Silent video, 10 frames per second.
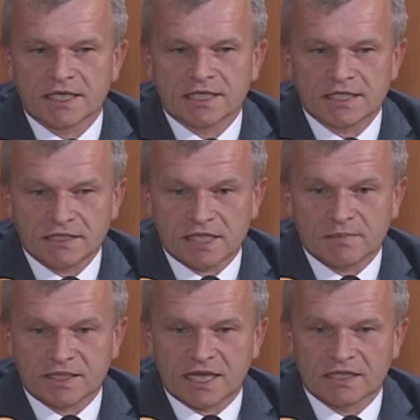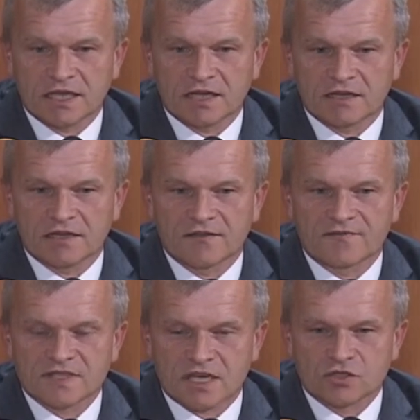i te badania
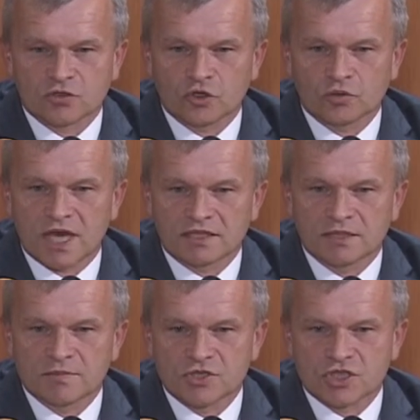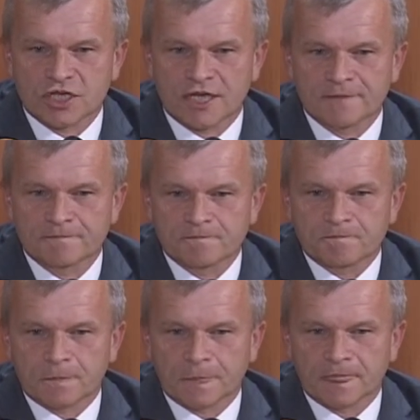wskazują na tym, że
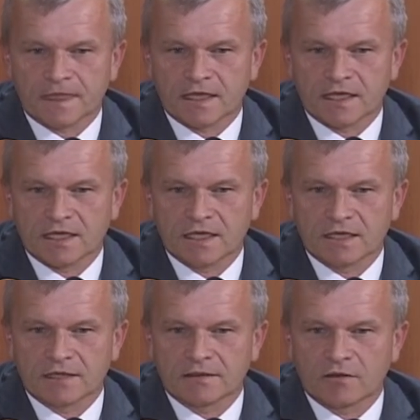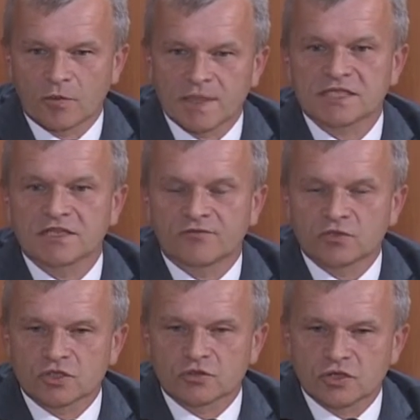mm, obecnie
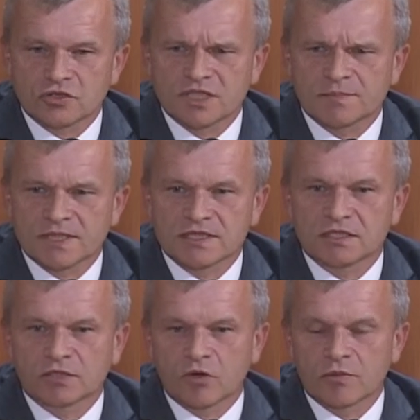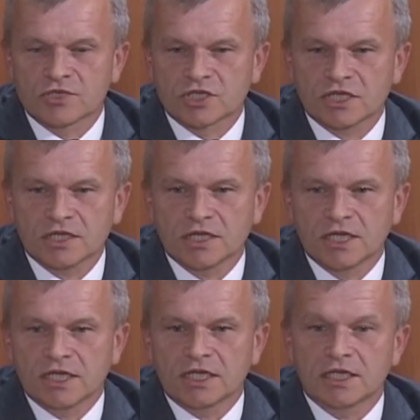funkcjonujący prezydent Łomży
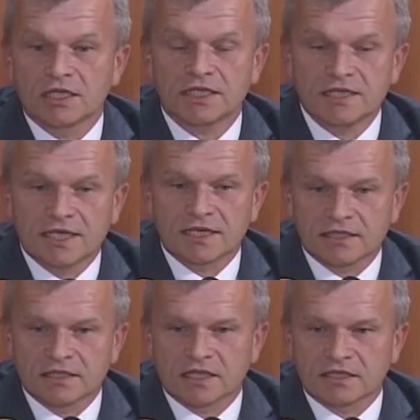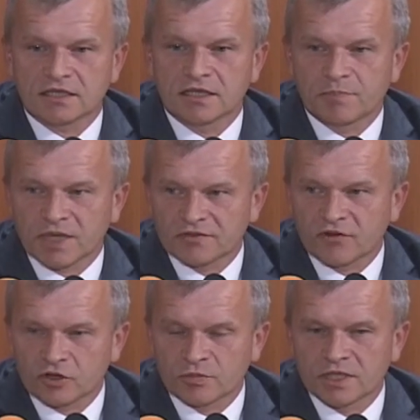i kandydat
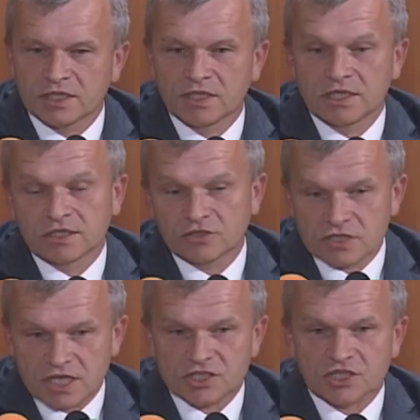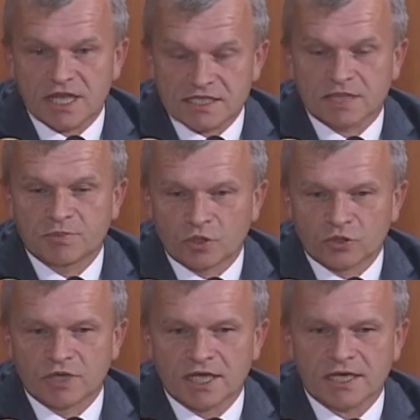Platformy, to znaczy Jacek
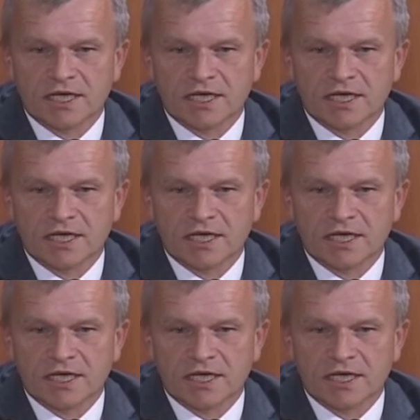Piorunek,